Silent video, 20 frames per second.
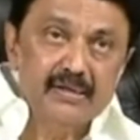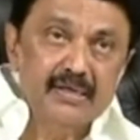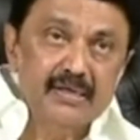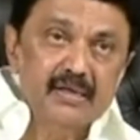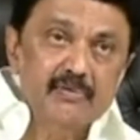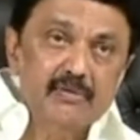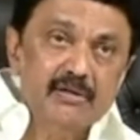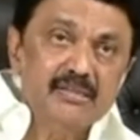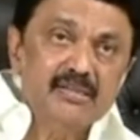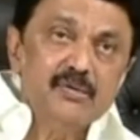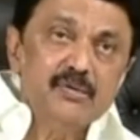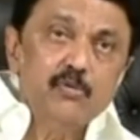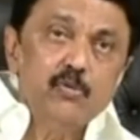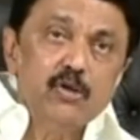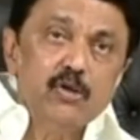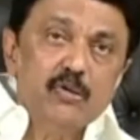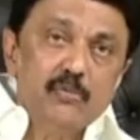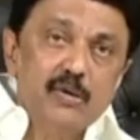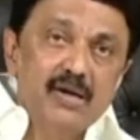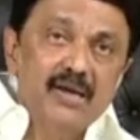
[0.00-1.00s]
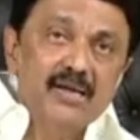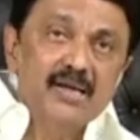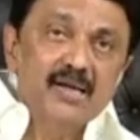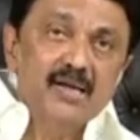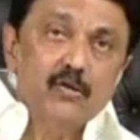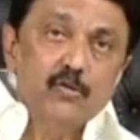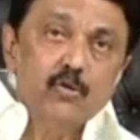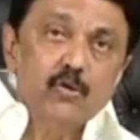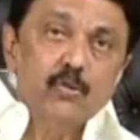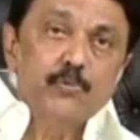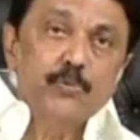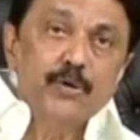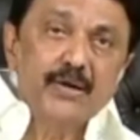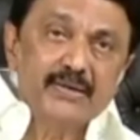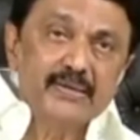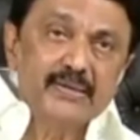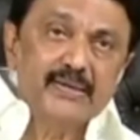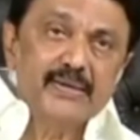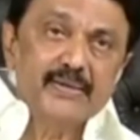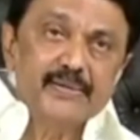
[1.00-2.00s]
இருபத்தி மூணு மில்லியன் நூற்பு
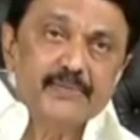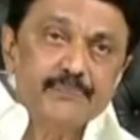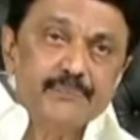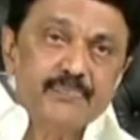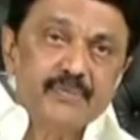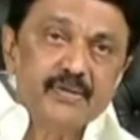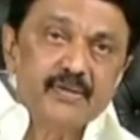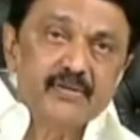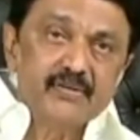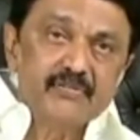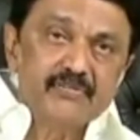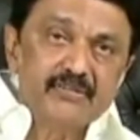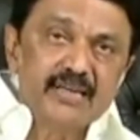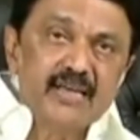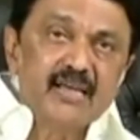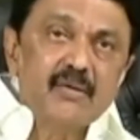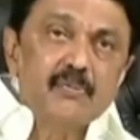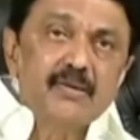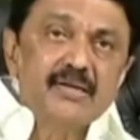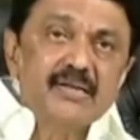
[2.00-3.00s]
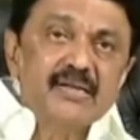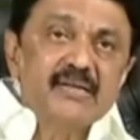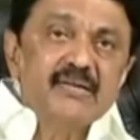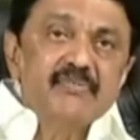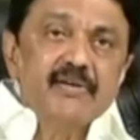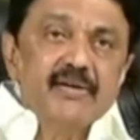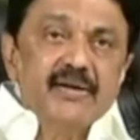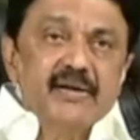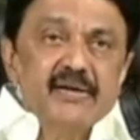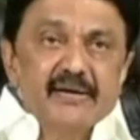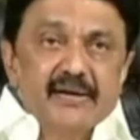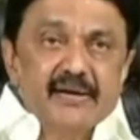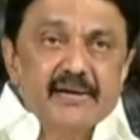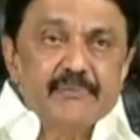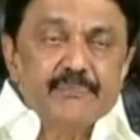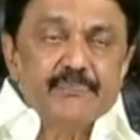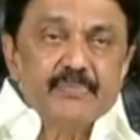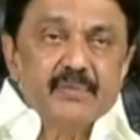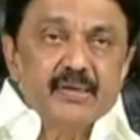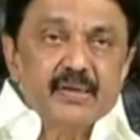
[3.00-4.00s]
கதிர்கள் செயல்பட்டு வருகின்றன
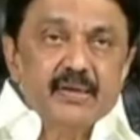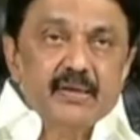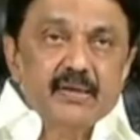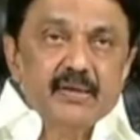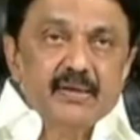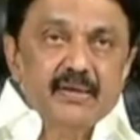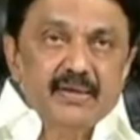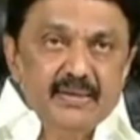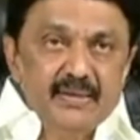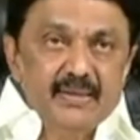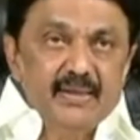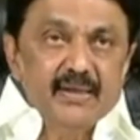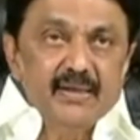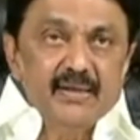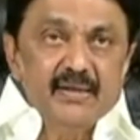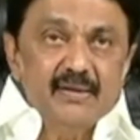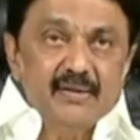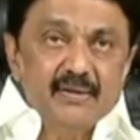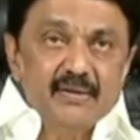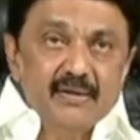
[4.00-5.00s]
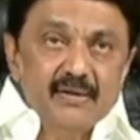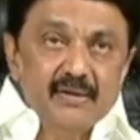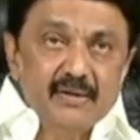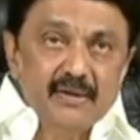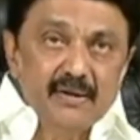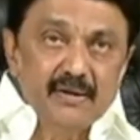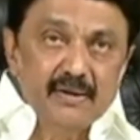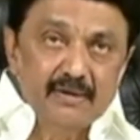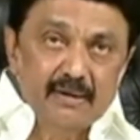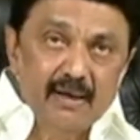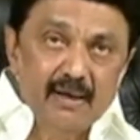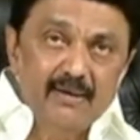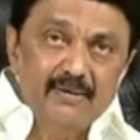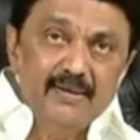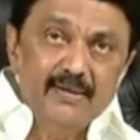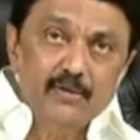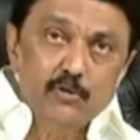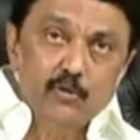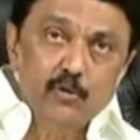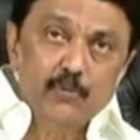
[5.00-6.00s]
இது
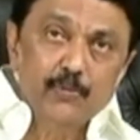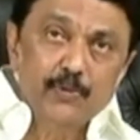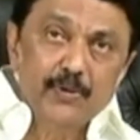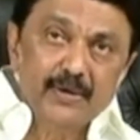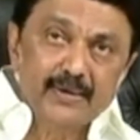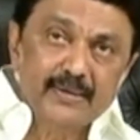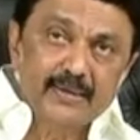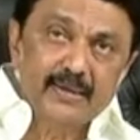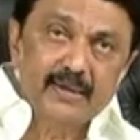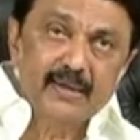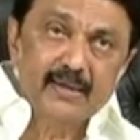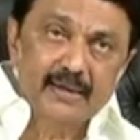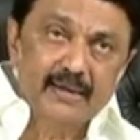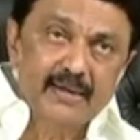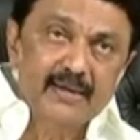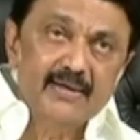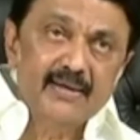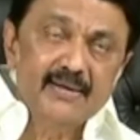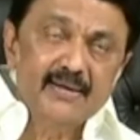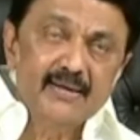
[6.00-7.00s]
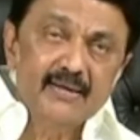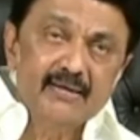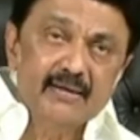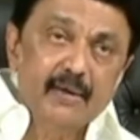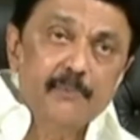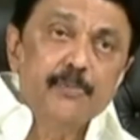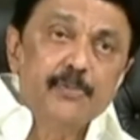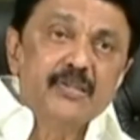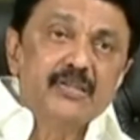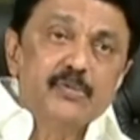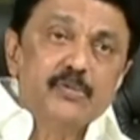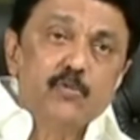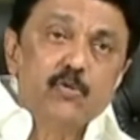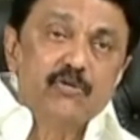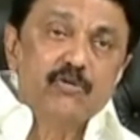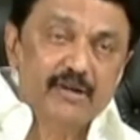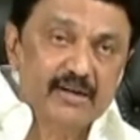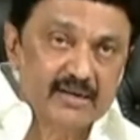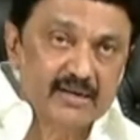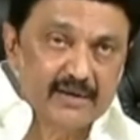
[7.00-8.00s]
நாட்டின் நூற்பு கதிர்களின் எண்ணிக்கையில் நாற்பத்தி
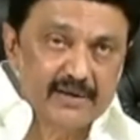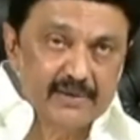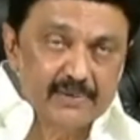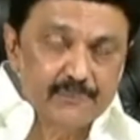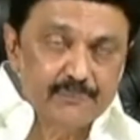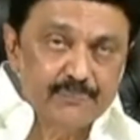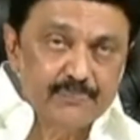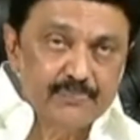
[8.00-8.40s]
மூணு விழுக்காடு